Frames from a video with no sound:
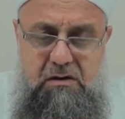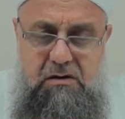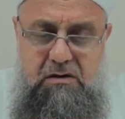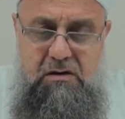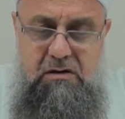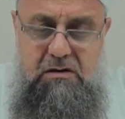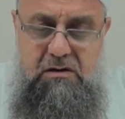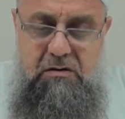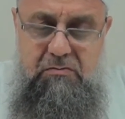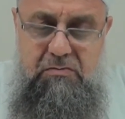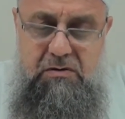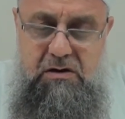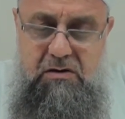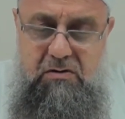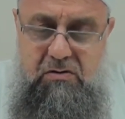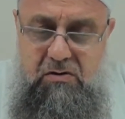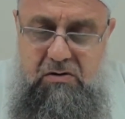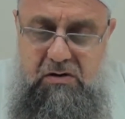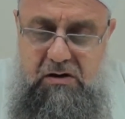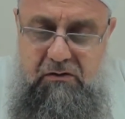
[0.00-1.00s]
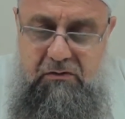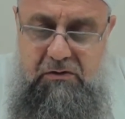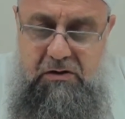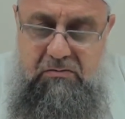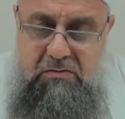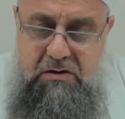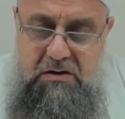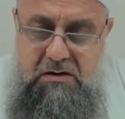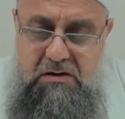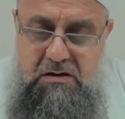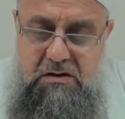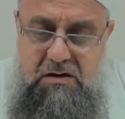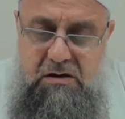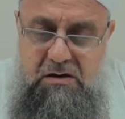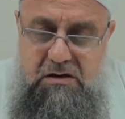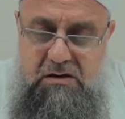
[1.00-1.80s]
Dedi ki Rabbine dön hafifletmesini iste.